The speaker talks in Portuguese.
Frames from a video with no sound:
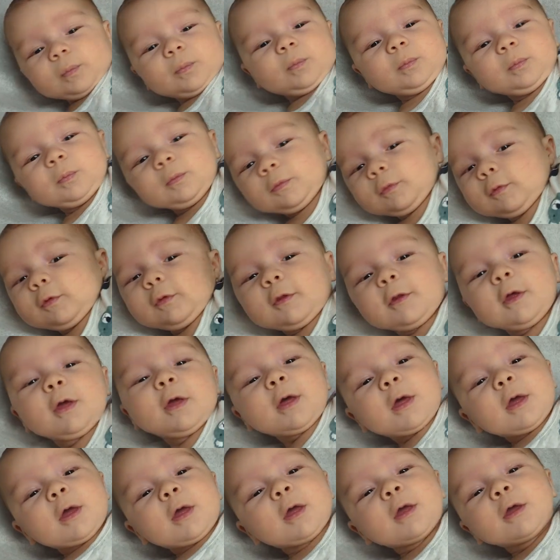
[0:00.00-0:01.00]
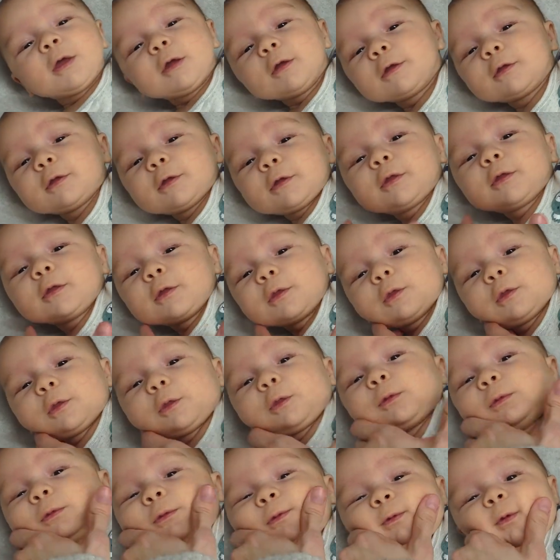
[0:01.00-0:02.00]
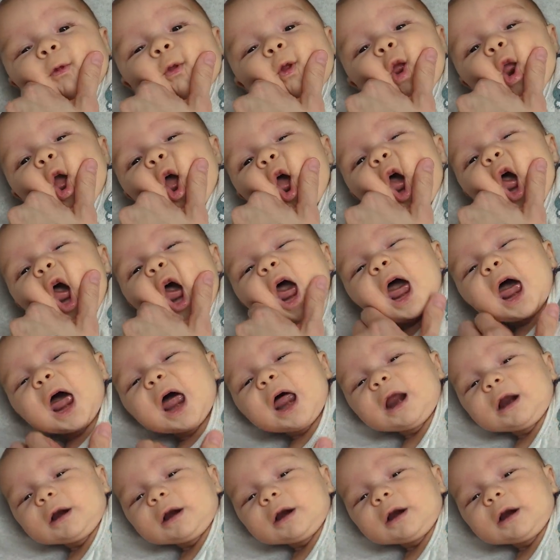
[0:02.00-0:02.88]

Hum, hum. Gostoso. Gostoso.